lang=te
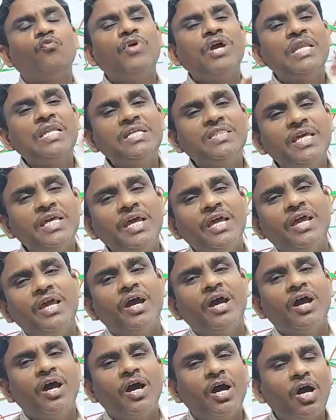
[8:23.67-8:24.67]
వెళితే
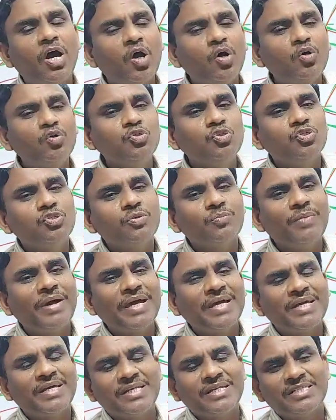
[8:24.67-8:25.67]
అవుట్
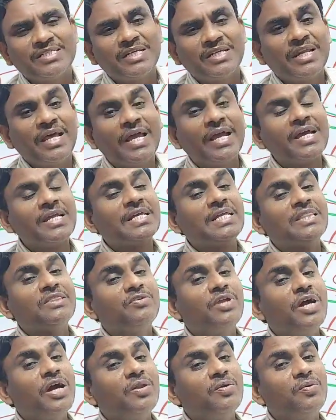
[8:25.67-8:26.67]
మైగ్రేషన్ ఎక్కడికి
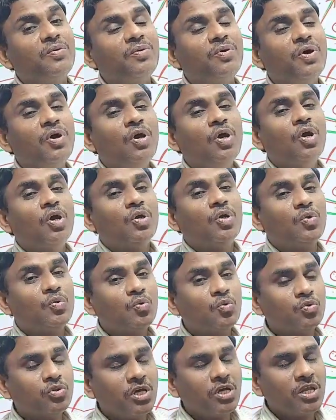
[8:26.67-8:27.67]
వెళ్తున్నారు
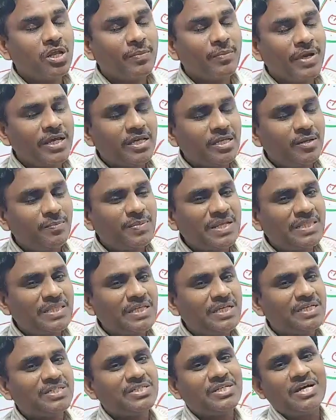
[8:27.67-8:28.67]
నూతనమైన
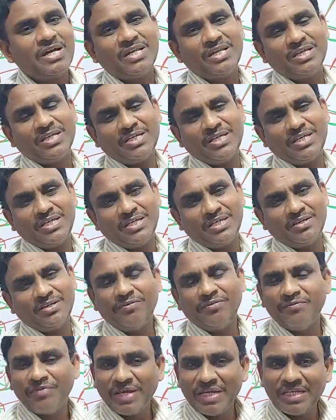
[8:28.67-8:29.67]
ప్రదేశానికి
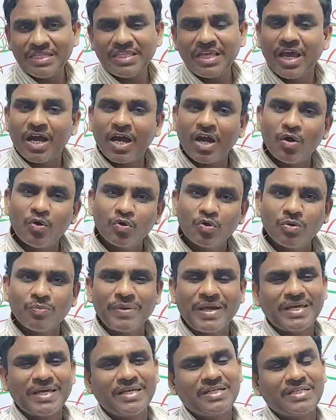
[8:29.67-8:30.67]
వెళితే అవుట్
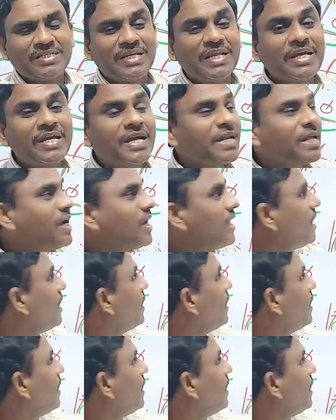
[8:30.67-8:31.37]
మైగ్రేషన్ ఎక్కడ